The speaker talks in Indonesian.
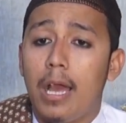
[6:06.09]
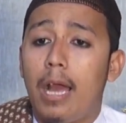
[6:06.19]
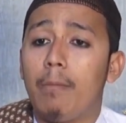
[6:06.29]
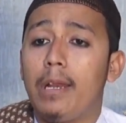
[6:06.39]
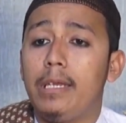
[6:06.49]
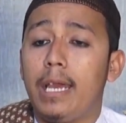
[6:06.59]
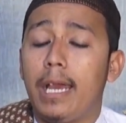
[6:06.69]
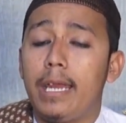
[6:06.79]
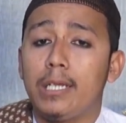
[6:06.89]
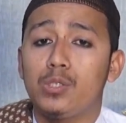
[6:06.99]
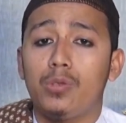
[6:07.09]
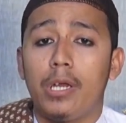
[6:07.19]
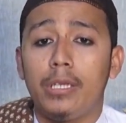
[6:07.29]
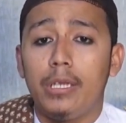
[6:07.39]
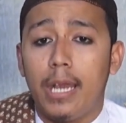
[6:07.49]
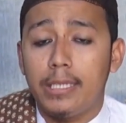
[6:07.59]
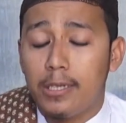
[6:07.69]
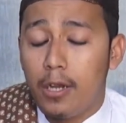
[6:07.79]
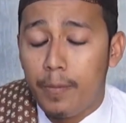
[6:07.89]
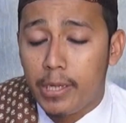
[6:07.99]
amalia yang sudah
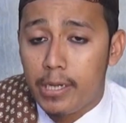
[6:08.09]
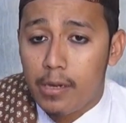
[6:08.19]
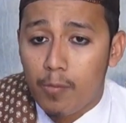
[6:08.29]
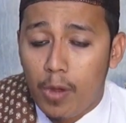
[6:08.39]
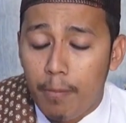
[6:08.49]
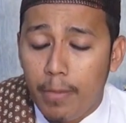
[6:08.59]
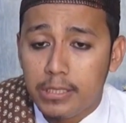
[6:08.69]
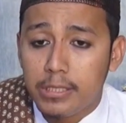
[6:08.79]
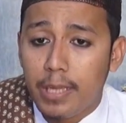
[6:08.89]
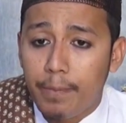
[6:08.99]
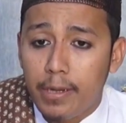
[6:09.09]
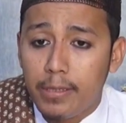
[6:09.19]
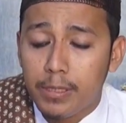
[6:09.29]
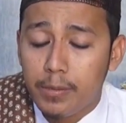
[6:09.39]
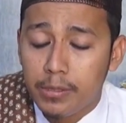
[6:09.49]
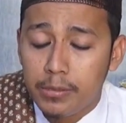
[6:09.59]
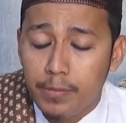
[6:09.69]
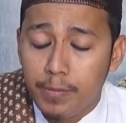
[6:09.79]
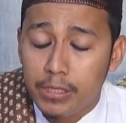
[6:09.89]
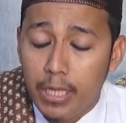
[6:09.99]
diajarkan oleh baginda Nabi Muhammad setapak dan
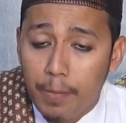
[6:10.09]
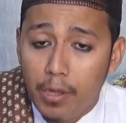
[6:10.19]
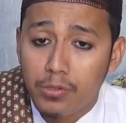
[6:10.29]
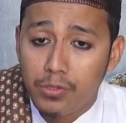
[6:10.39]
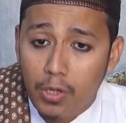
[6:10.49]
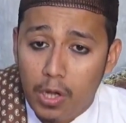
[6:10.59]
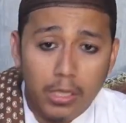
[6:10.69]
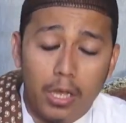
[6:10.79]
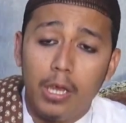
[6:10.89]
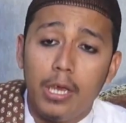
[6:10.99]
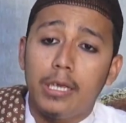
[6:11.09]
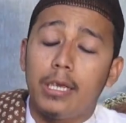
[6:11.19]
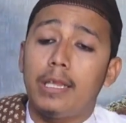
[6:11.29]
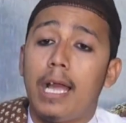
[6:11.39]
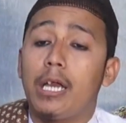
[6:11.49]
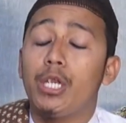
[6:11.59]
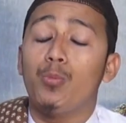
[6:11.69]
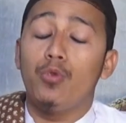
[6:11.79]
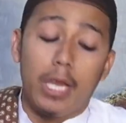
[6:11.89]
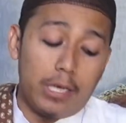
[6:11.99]
demi setapak insya Allah kita akan
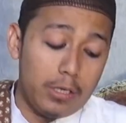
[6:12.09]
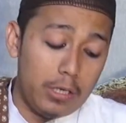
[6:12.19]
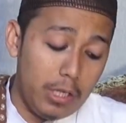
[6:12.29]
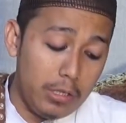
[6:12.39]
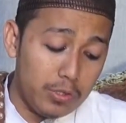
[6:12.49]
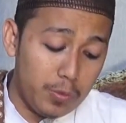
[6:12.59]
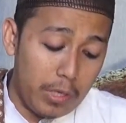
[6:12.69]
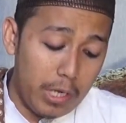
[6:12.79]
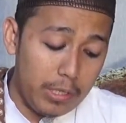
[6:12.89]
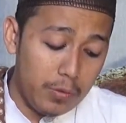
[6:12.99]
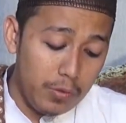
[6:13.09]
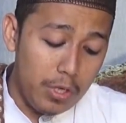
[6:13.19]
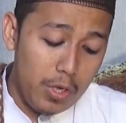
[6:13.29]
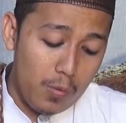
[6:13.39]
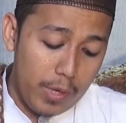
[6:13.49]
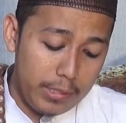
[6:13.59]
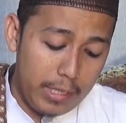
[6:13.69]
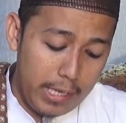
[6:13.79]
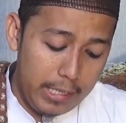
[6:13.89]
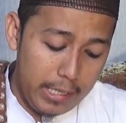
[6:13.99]
dimuliakan oleh Allah Subhanahu wa
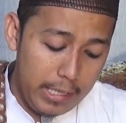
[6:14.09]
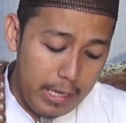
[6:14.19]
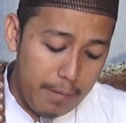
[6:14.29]
taala.